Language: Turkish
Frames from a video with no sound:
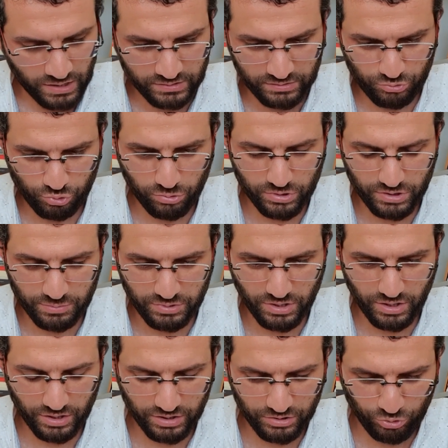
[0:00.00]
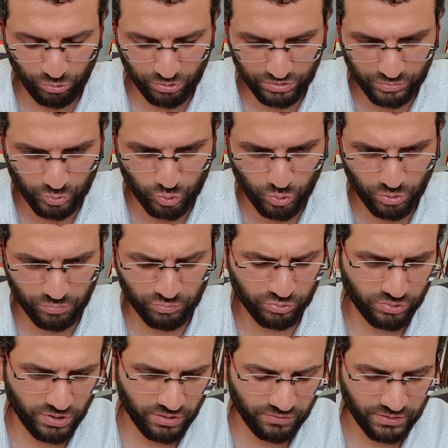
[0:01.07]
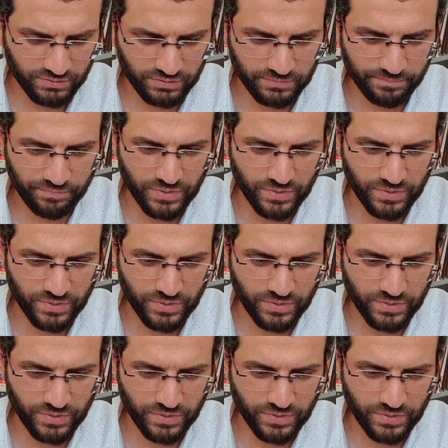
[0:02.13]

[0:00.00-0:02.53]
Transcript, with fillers: yani çok iyi bir yere gidiyor gibi görünmüyor, evet.